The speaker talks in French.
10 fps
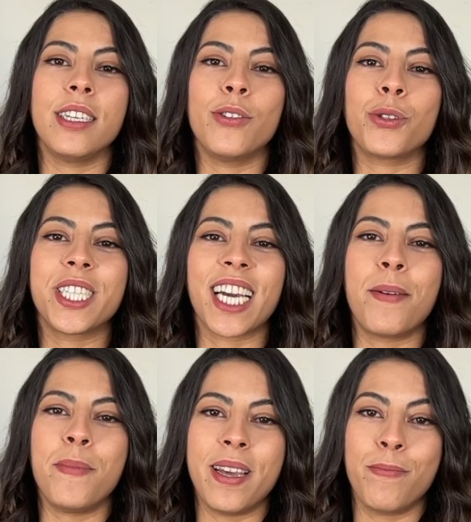Et on dira
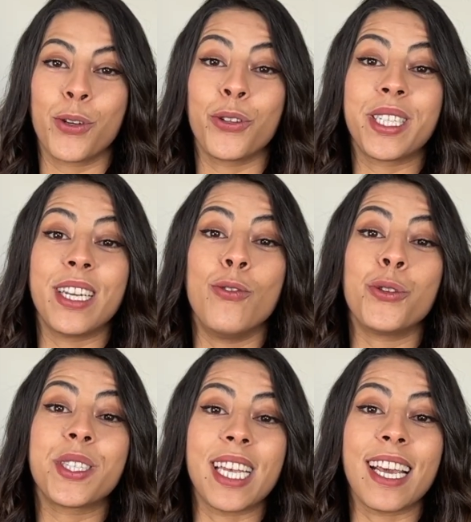même que c'est le
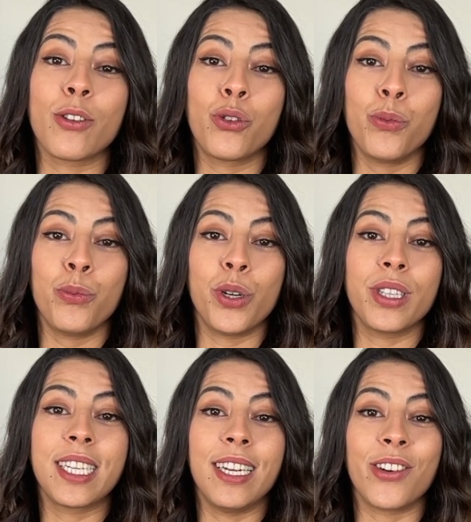sac de mode
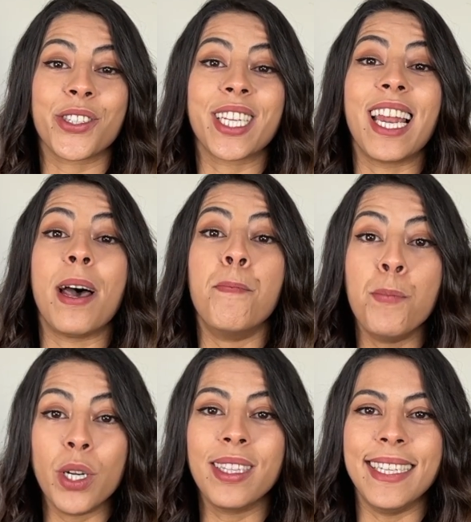qui lança la
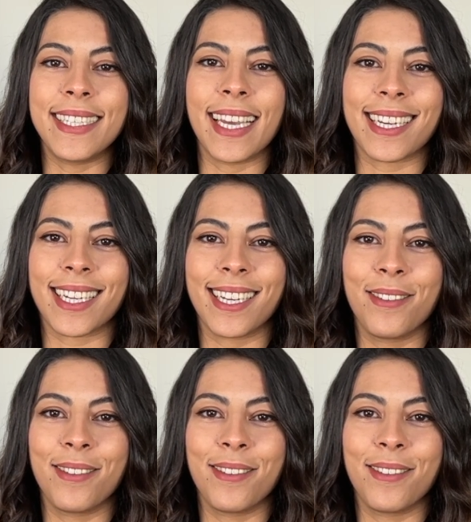mode des sacs.